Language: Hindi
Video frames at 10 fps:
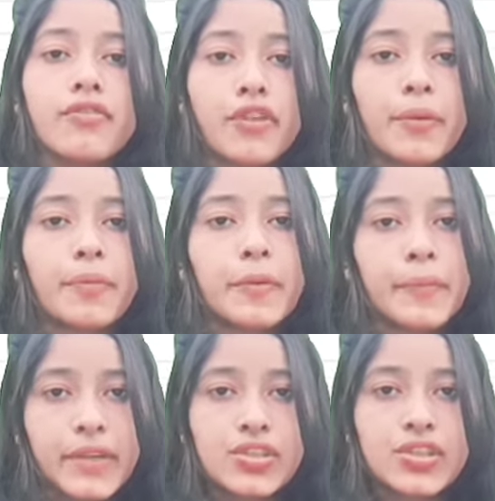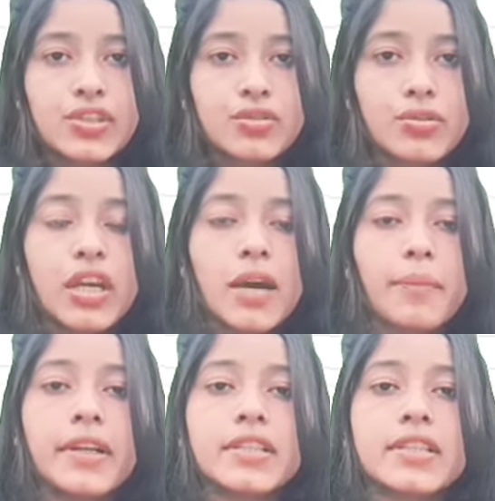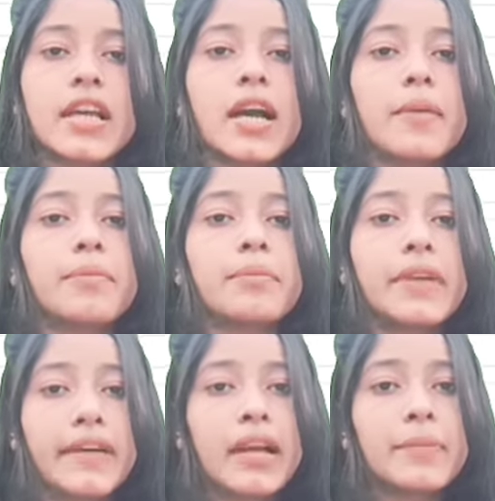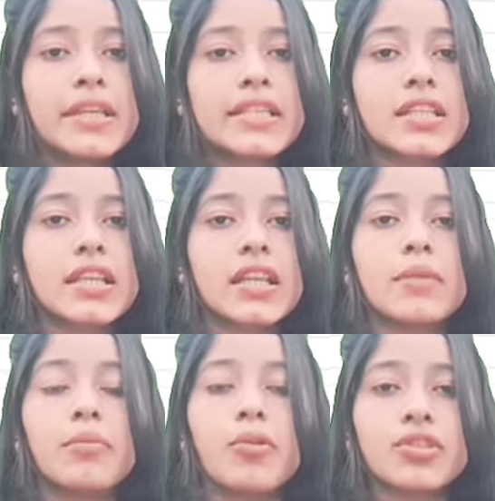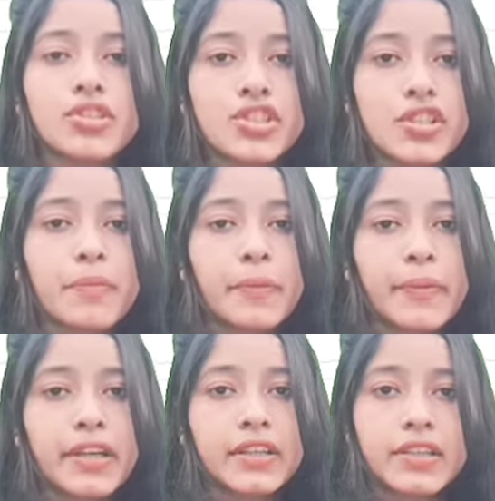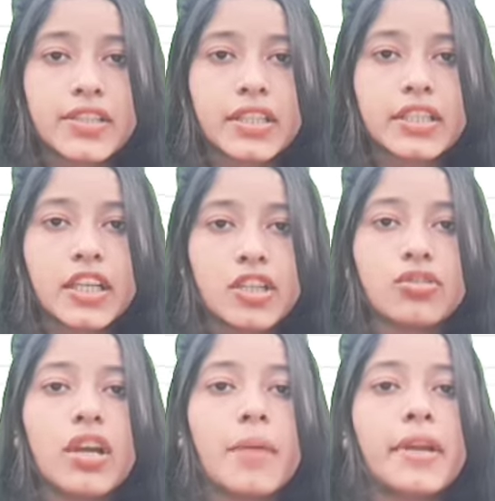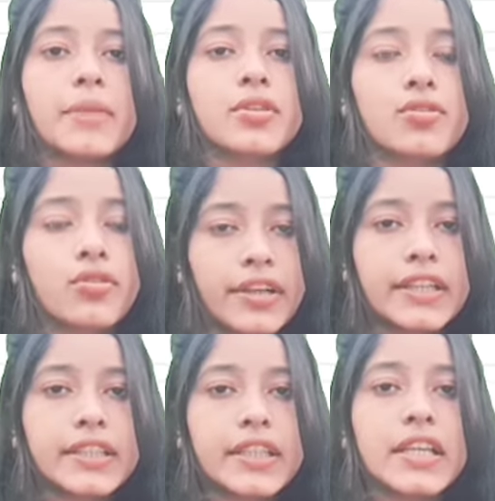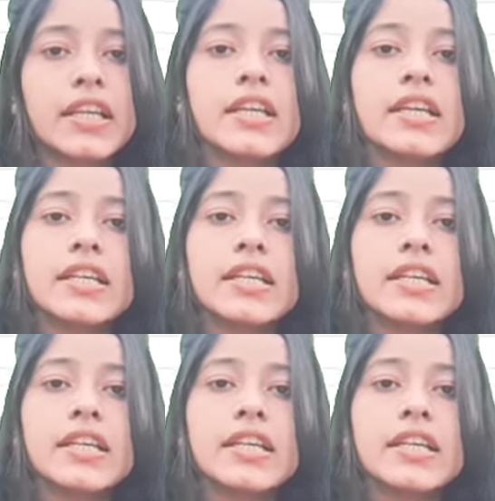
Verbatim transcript: फॉर प्रिपरेशन तो यहाँ पर से आप केरला पीएससी के लिए बहुत अच्छे से प्रिपेयर कर सकते हैं तो यहाँ पर आप ज़रूर कॉन्टैक्ट करिए